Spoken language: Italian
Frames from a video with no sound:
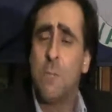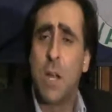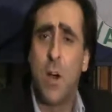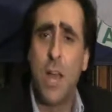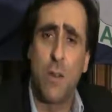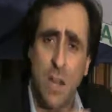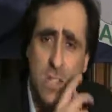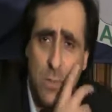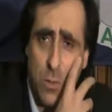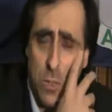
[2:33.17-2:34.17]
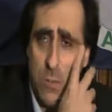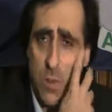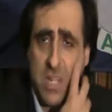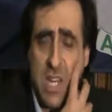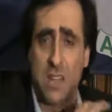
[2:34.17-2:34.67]
però è una cosa molto
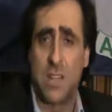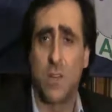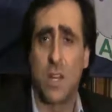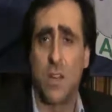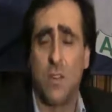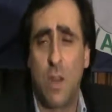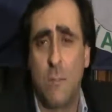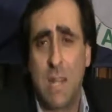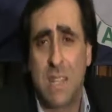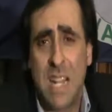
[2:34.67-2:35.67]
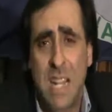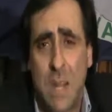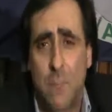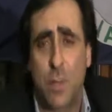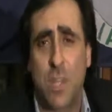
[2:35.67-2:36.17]
importante, è una, una,
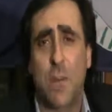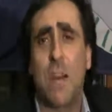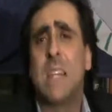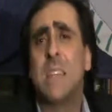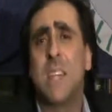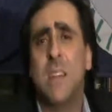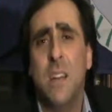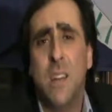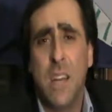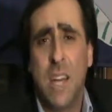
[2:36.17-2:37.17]
battaglia che portiamo avanti,